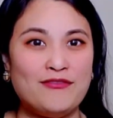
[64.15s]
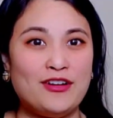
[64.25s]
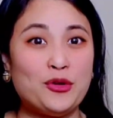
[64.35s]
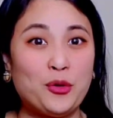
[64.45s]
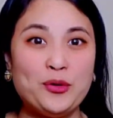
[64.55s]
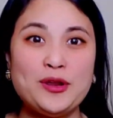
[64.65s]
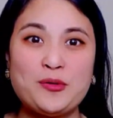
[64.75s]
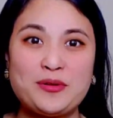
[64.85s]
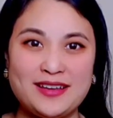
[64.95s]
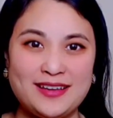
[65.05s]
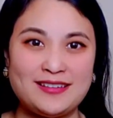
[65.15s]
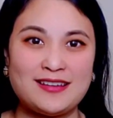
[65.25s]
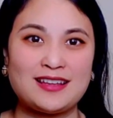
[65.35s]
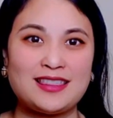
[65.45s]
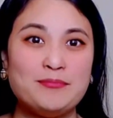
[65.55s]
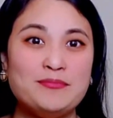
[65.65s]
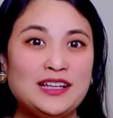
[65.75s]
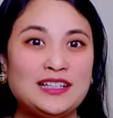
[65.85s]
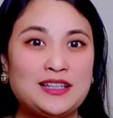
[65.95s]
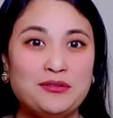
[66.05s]
và đủ điều kiện cho cái tấm
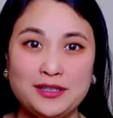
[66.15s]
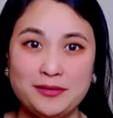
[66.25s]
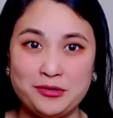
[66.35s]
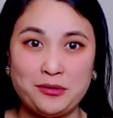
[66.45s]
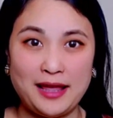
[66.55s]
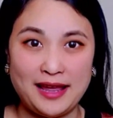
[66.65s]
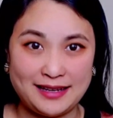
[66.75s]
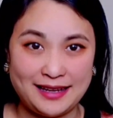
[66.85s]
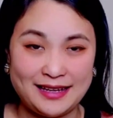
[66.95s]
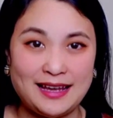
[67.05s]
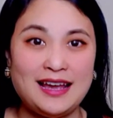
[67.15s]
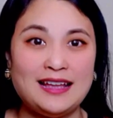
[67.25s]
check 600 đô la này